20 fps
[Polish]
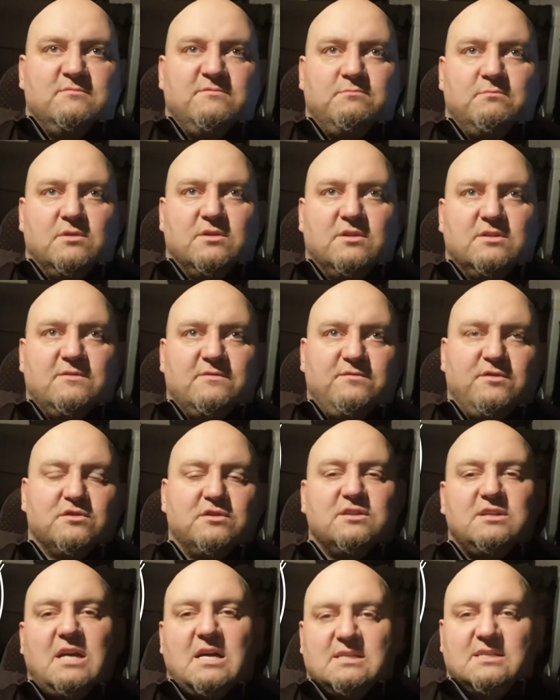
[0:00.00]
mm,
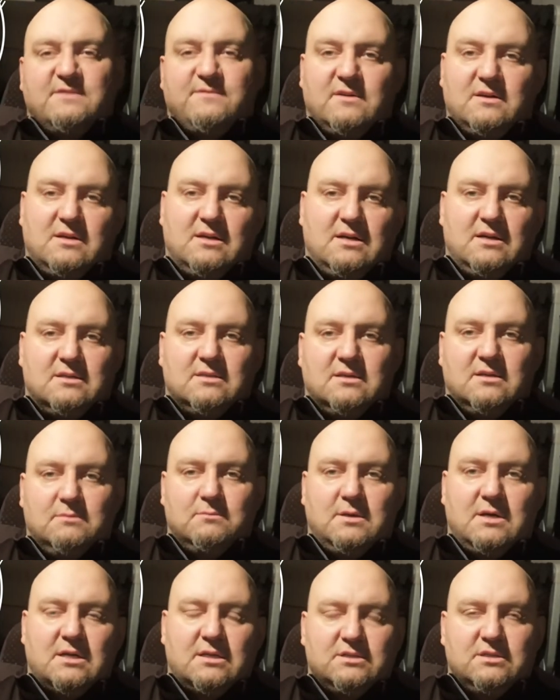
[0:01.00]
wodniactwa, a
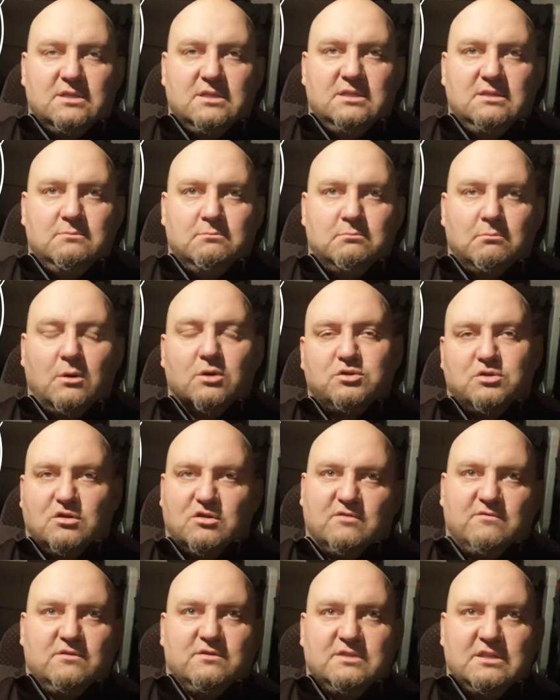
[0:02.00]
najbardziej
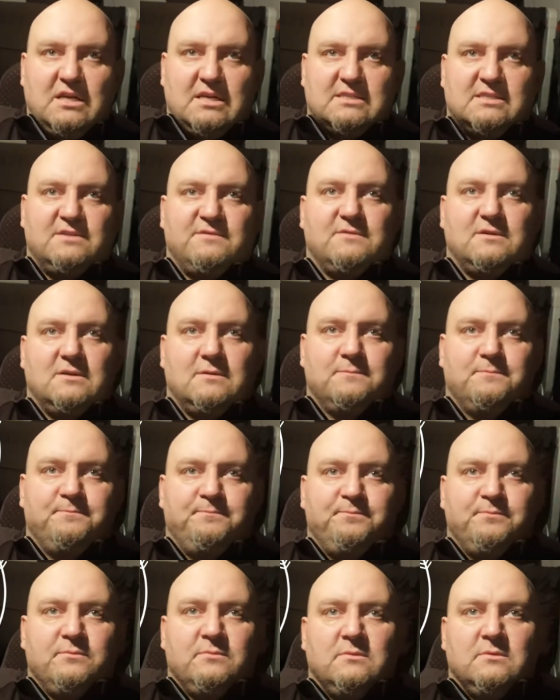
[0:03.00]
motorowodniactwa.
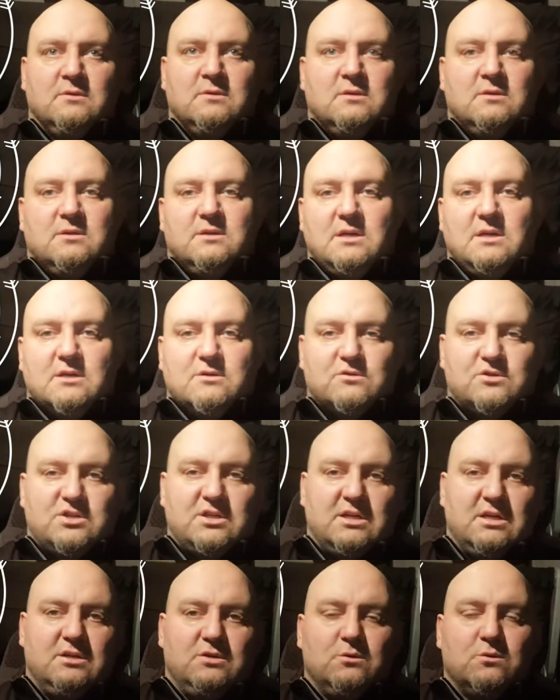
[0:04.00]
Jako,
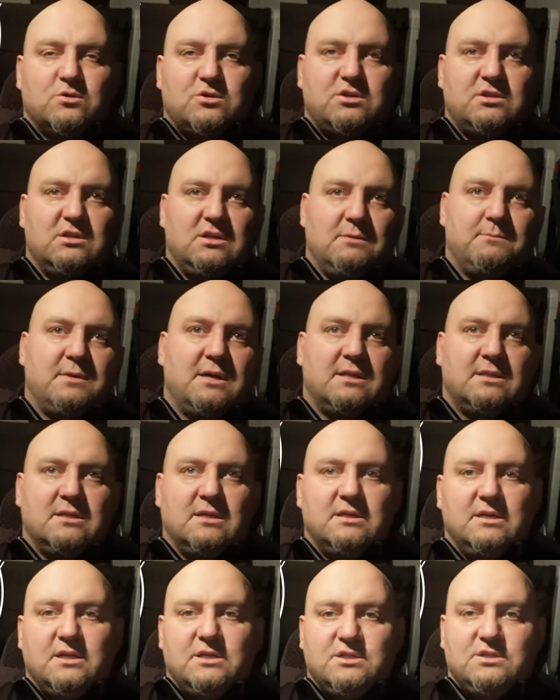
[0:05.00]
że już nie
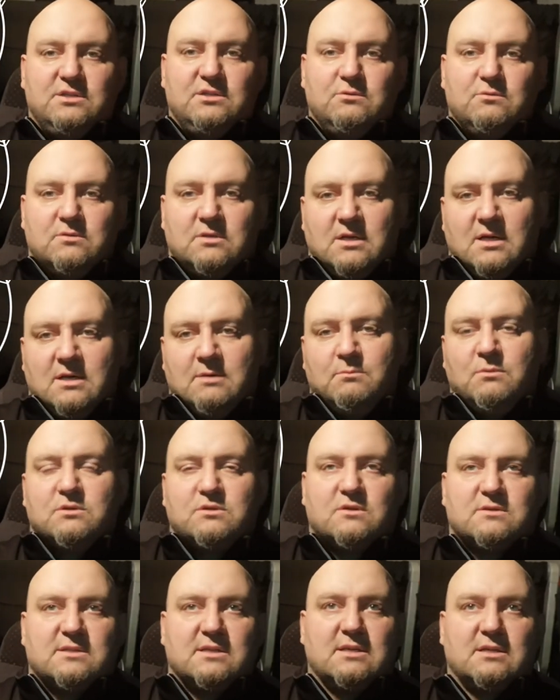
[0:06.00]
będę jeździł na
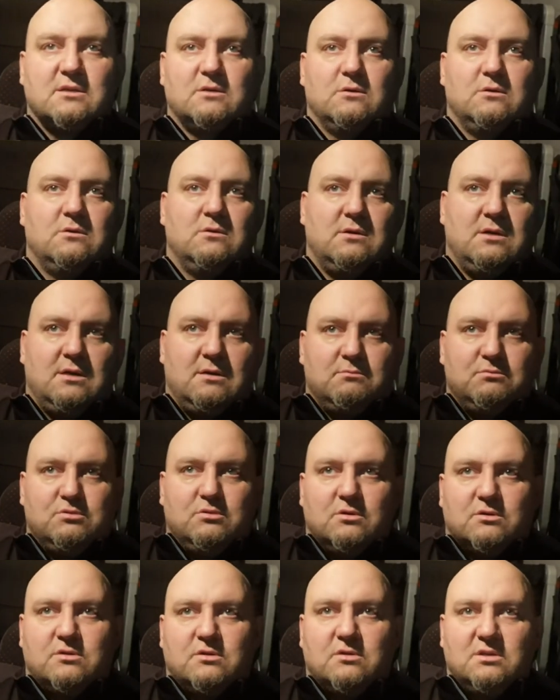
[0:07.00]
motocyklu, a
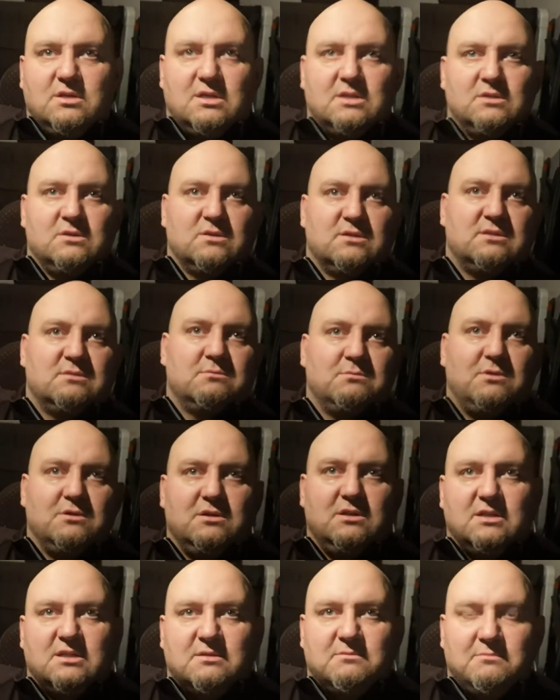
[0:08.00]
było to jedno z
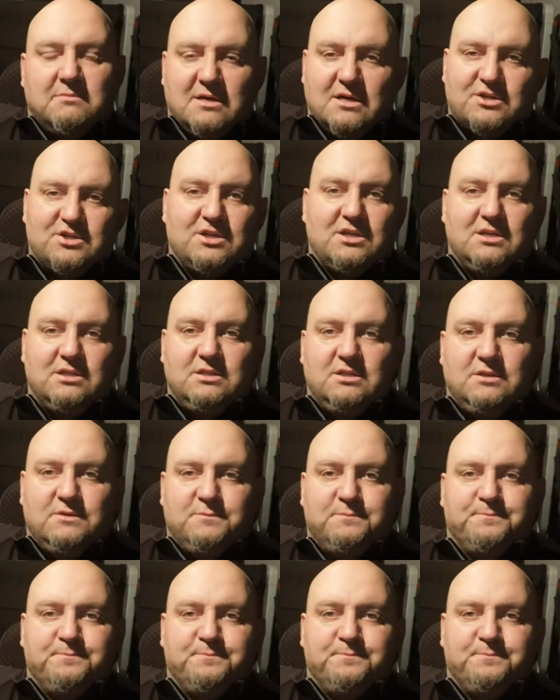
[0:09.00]
moich marzeń,